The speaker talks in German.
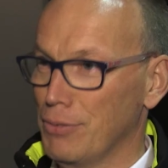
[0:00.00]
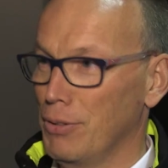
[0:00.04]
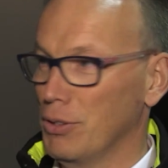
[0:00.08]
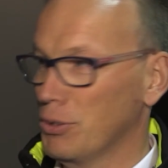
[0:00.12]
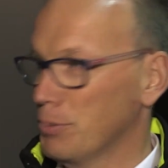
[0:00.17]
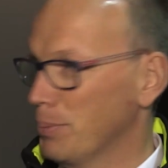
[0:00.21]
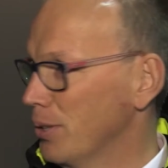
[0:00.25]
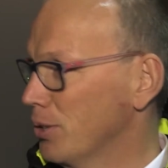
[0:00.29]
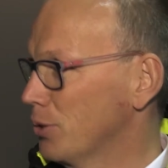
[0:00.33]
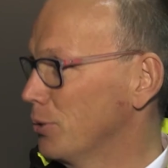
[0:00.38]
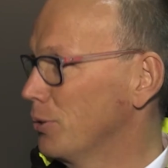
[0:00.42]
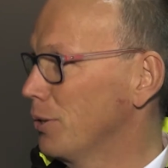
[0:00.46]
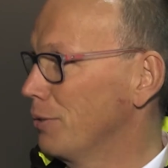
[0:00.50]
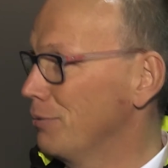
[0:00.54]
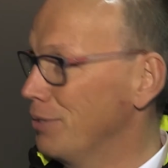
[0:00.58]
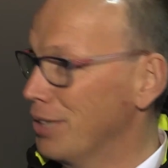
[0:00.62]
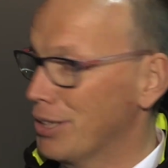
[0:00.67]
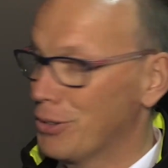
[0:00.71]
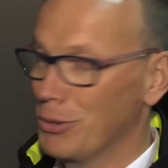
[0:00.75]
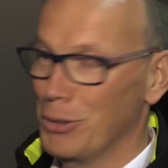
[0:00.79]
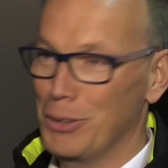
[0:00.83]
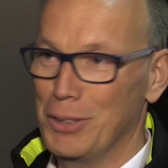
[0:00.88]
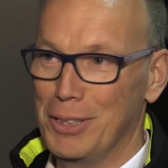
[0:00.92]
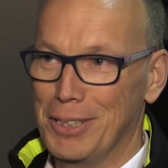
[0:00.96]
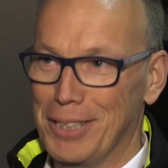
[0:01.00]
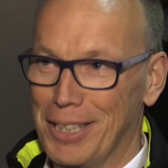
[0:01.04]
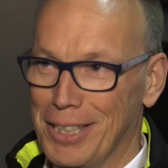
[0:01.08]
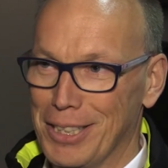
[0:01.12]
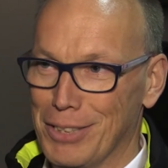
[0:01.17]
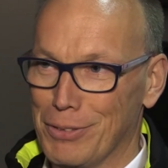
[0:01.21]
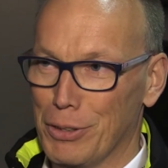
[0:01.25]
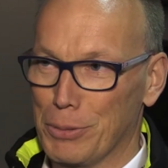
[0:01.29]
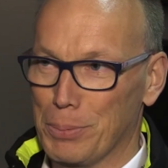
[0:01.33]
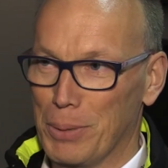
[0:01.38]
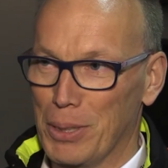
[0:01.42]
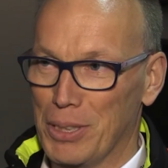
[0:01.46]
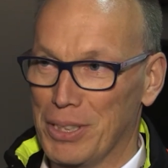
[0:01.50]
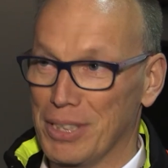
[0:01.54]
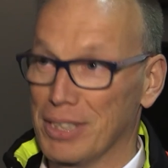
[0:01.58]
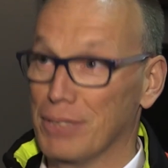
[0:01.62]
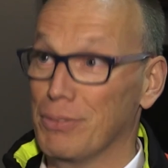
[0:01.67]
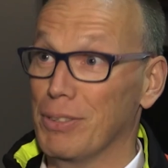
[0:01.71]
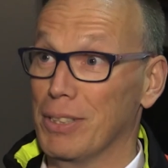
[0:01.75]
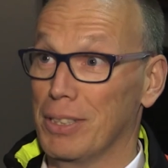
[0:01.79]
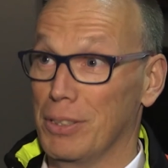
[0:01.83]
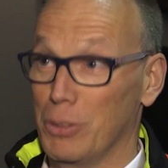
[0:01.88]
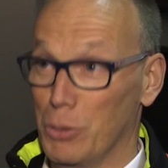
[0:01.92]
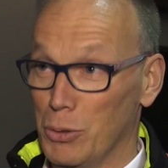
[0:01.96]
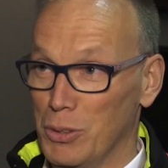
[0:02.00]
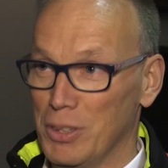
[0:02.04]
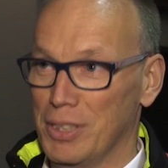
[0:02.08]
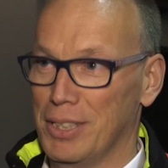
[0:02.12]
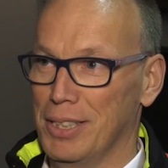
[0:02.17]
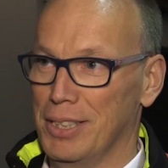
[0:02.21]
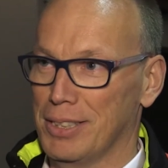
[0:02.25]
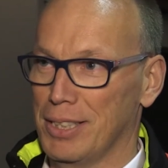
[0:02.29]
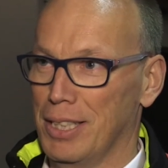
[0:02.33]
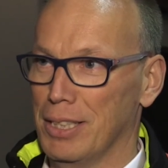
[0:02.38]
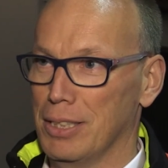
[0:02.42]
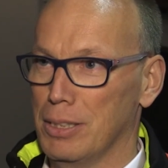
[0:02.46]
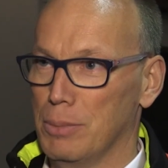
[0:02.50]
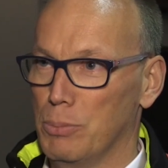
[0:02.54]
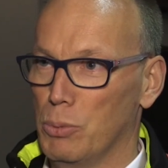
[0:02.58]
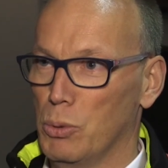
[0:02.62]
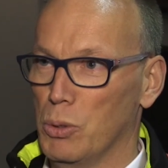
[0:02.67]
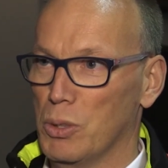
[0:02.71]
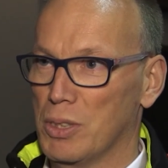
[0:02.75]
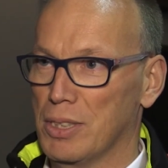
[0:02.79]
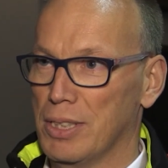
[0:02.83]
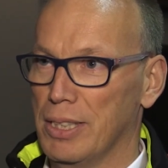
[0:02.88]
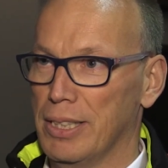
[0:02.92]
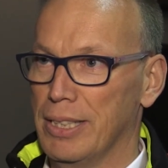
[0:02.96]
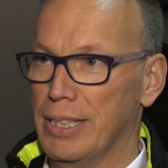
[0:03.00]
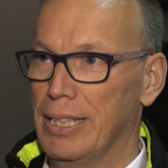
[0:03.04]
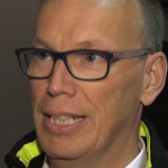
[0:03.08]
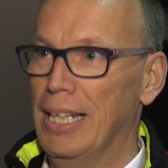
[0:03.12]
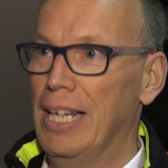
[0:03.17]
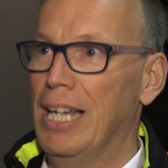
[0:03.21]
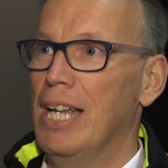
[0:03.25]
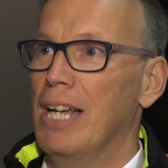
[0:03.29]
versprechen oder wir können Ihnen eins versprechen, es wird ein günstiges Angebot sein,